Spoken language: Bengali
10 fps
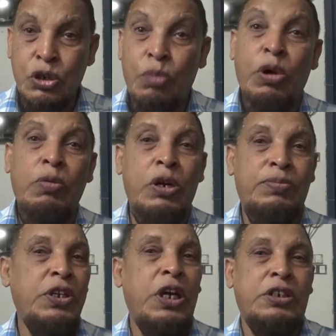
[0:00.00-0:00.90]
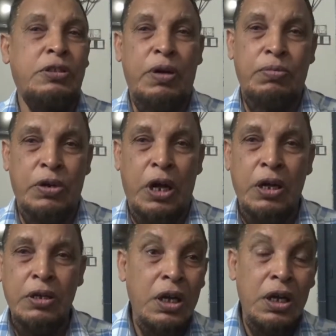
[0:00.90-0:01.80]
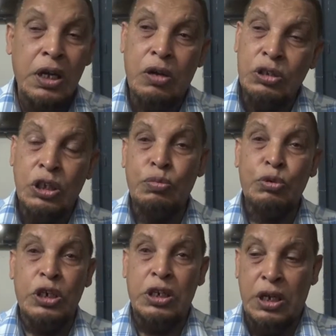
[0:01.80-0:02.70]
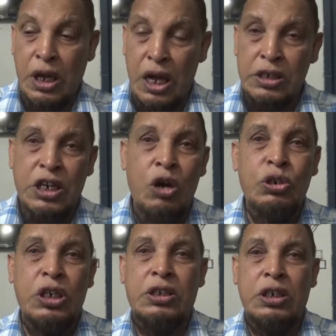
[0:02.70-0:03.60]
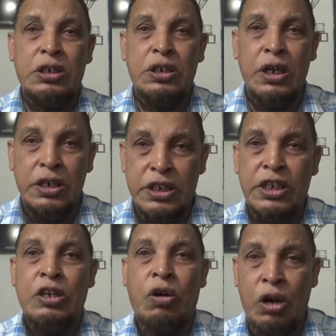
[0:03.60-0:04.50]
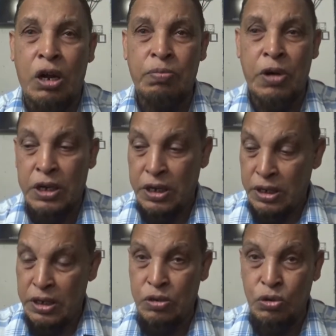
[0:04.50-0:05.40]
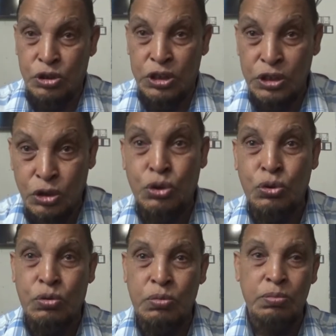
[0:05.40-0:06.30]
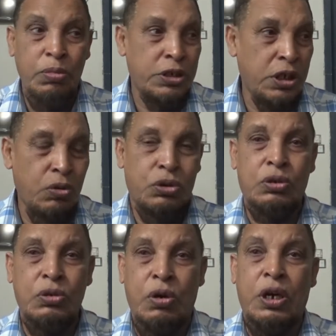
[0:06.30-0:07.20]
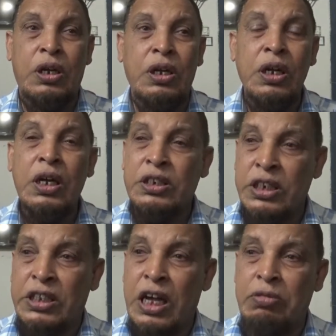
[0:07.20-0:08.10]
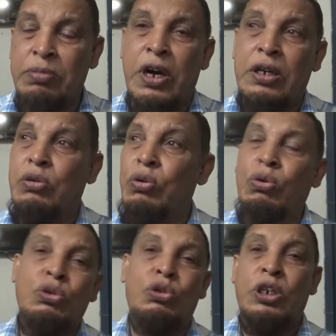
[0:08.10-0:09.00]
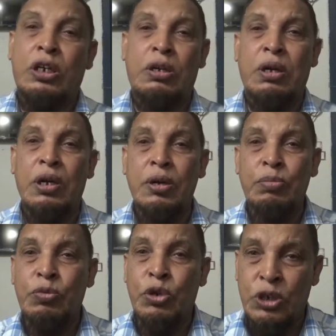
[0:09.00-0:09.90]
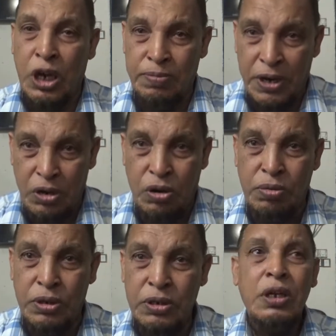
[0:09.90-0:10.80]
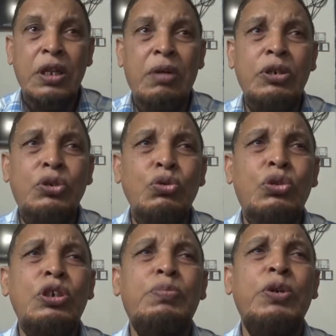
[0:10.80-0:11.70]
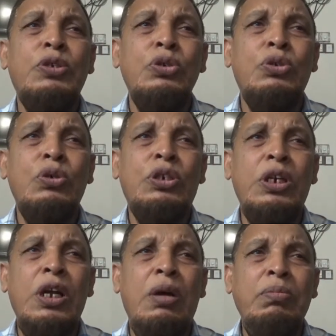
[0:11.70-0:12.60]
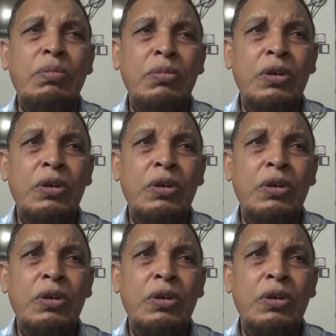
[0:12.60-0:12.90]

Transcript: সম্ভাবনা ফিরে আসতে পারবো না এ কথার উপরে কার সাহস আছে এই এই ট্রেনিং করার বা কে করতে ইচ্ছুক বা সাহস করে সেই থাকবে বাকিগুলো অন্য ট্রেনিংয়ে বিভিন্ন জায়গায় পাঠানো হবে তো আমরা চৌত্রিশ পঁয়ত্রিশ জন টিকলাম